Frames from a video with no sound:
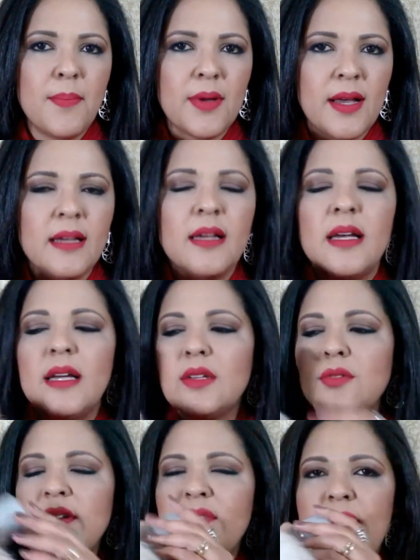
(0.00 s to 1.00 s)
época
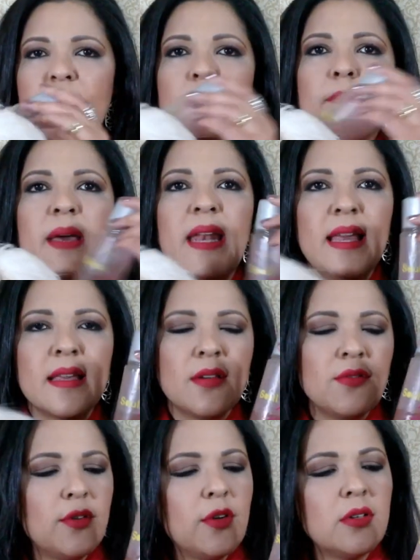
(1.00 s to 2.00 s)
do inverno. Pera aí
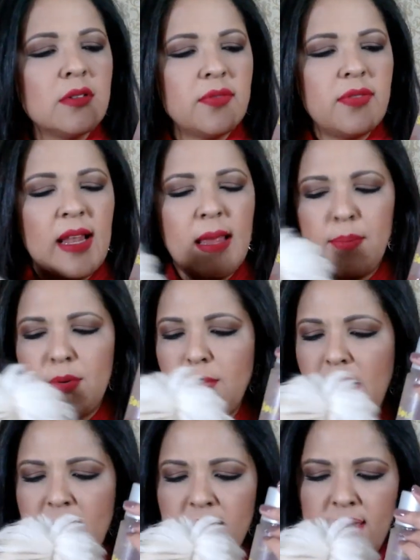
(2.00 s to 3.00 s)
que eu vou falar pro
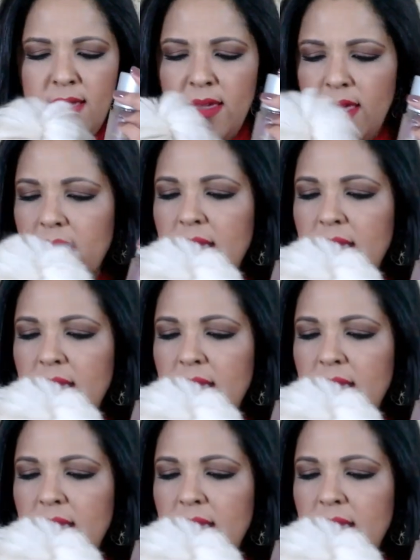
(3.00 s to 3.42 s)
Mike,